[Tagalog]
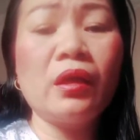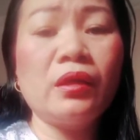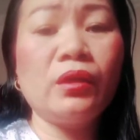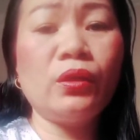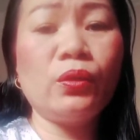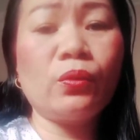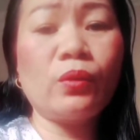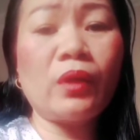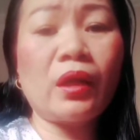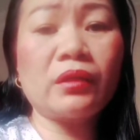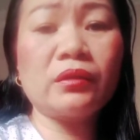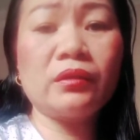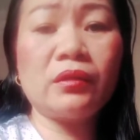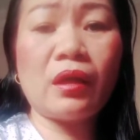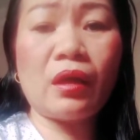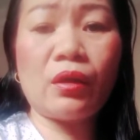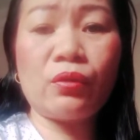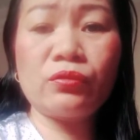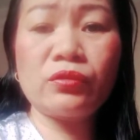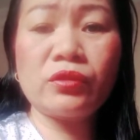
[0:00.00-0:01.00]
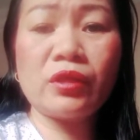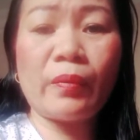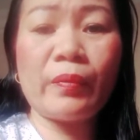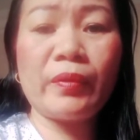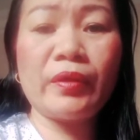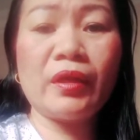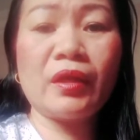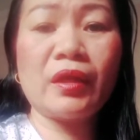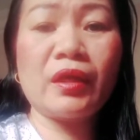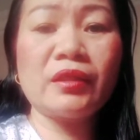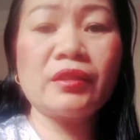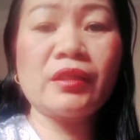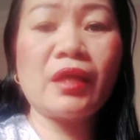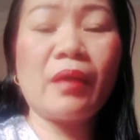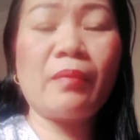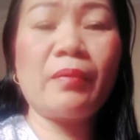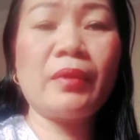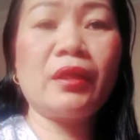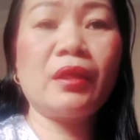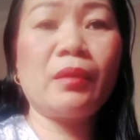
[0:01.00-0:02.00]
yung lockdown sabi niya nga sa
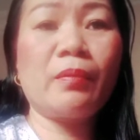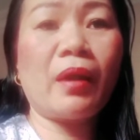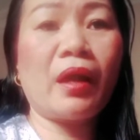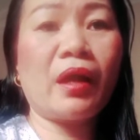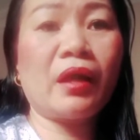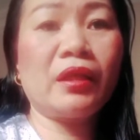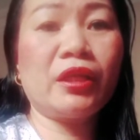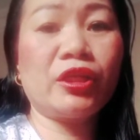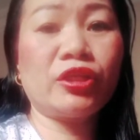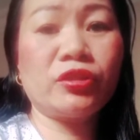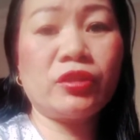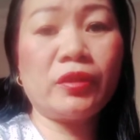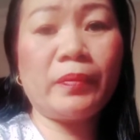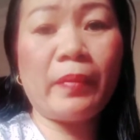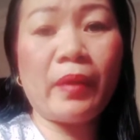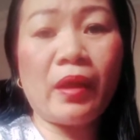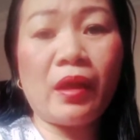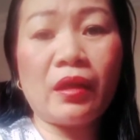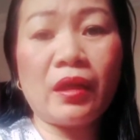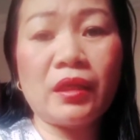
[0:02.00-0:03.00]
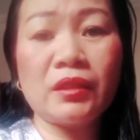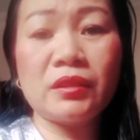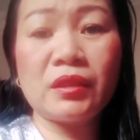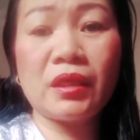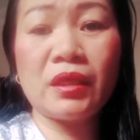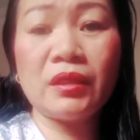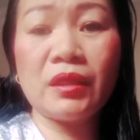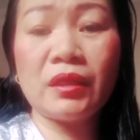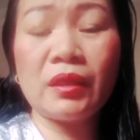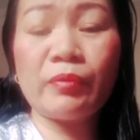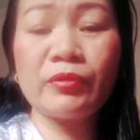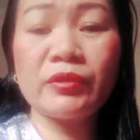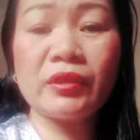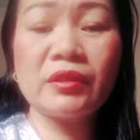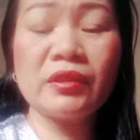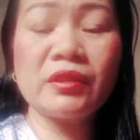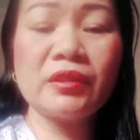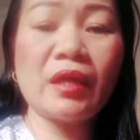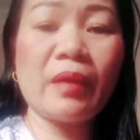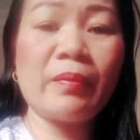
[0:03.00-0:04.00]
amin eh baka next year pa ganyan-ganyan tapos
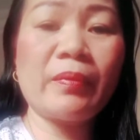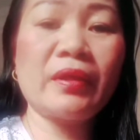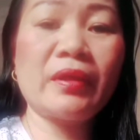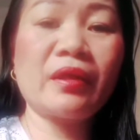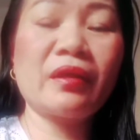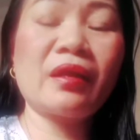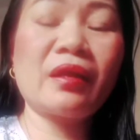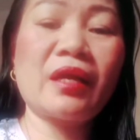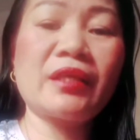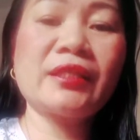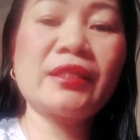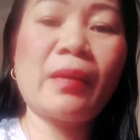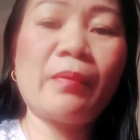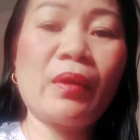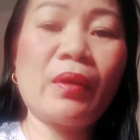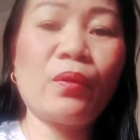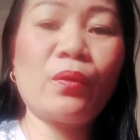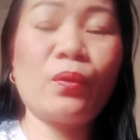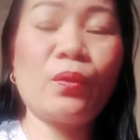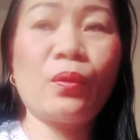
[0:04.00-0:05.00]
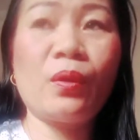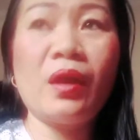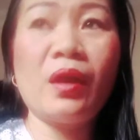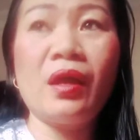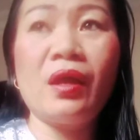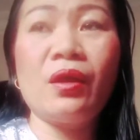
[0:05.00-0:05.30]
kasi sabi ng kasama ko